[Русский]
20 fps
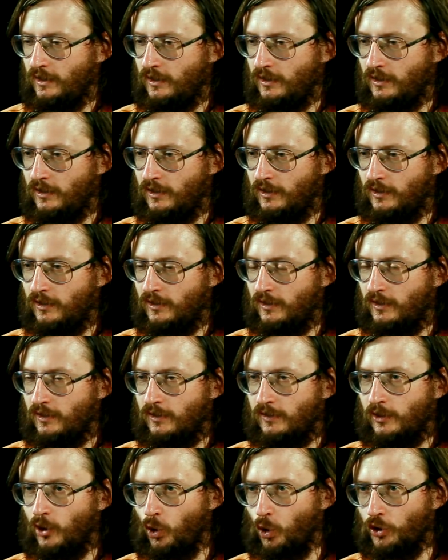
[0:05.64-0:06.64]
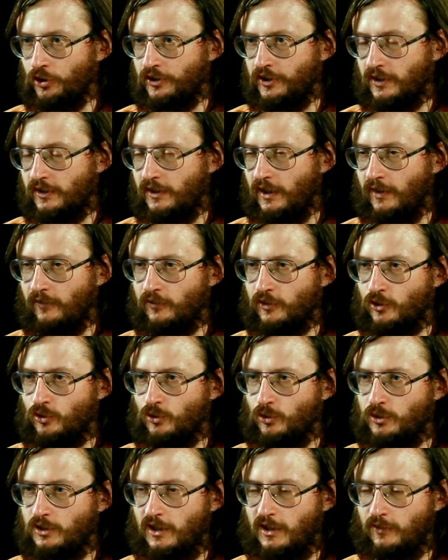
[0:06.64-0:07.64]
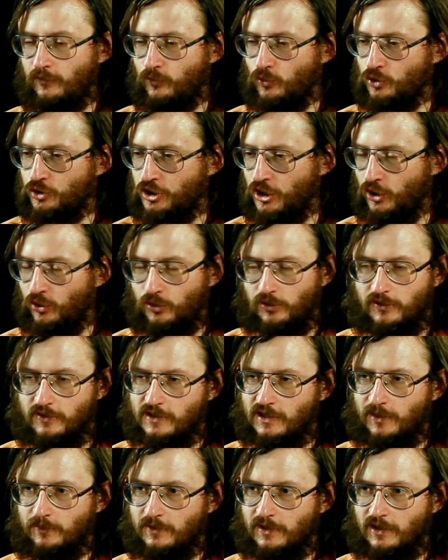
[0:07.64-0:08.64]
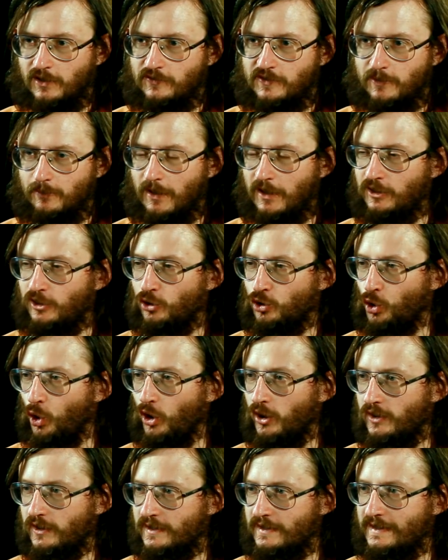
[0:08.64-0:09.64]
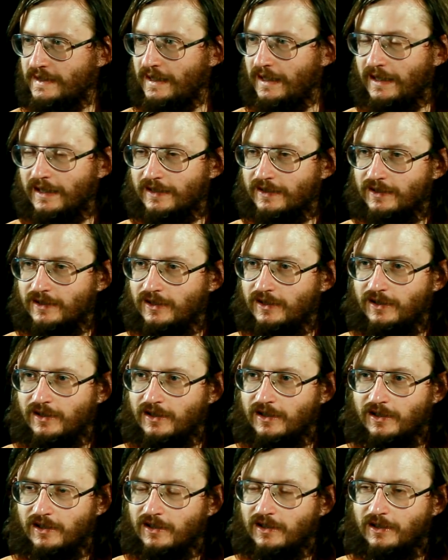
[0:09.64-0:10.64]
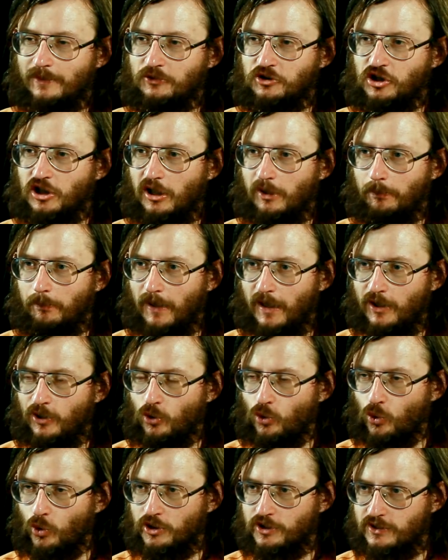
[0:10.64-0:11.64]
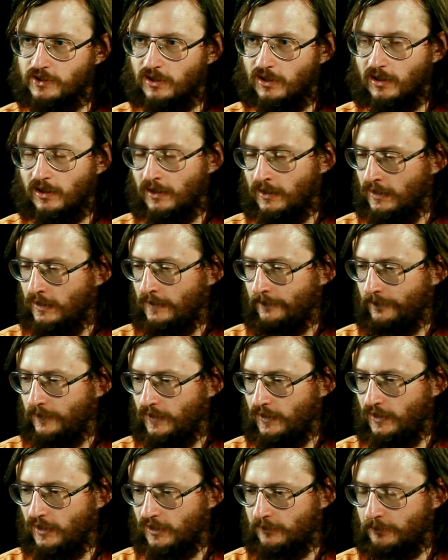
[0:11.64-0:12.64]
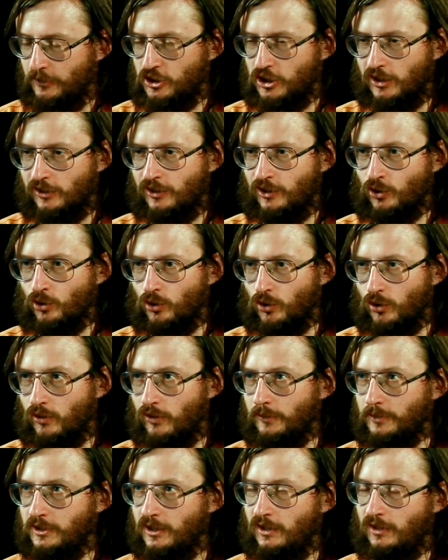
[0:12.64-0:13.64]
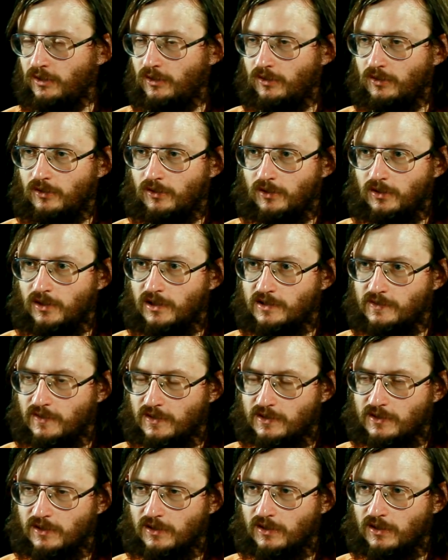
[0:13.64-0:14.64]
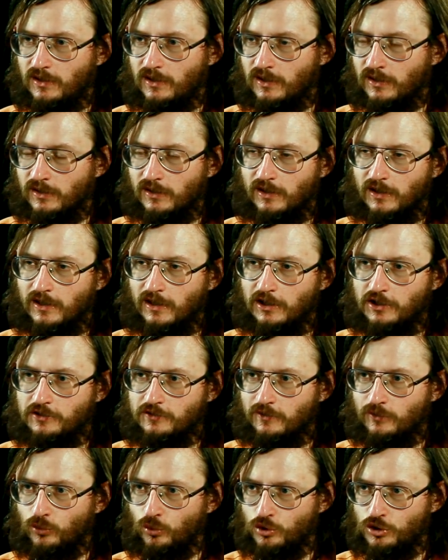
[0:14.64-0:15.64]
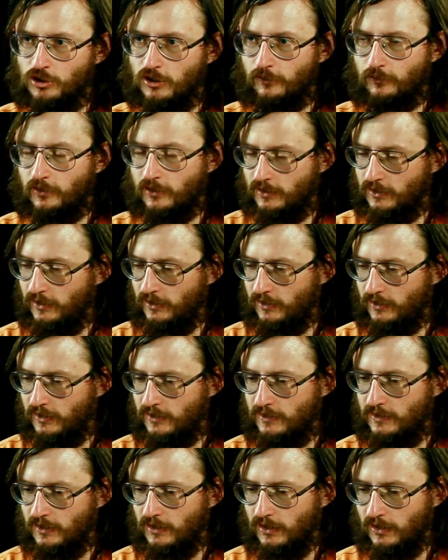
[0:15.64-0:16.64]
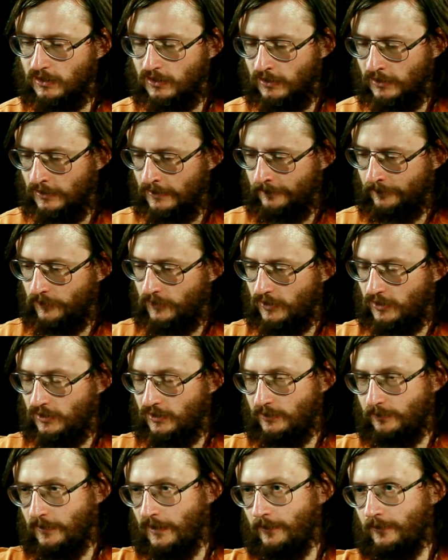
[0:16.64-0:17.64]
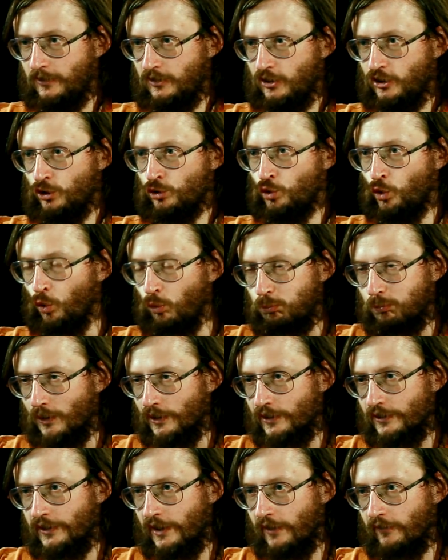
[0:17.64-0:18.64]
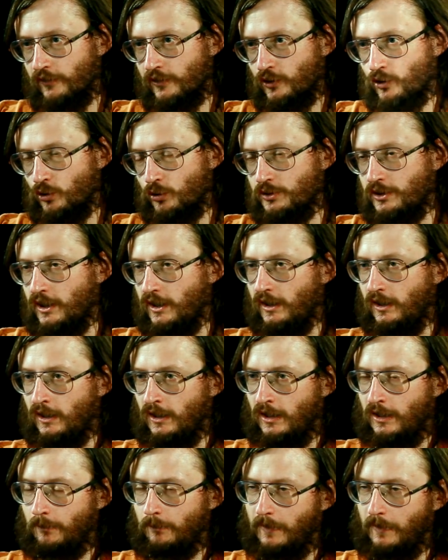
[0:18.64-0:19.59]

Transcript: А, находки древних людей включают на самом деле в себя не только скелеты и какие-то там черепа и кости и отпечатки ног. Вообще э, известно энное количество случаев, когда находили э, прямо такие трупы древних людей.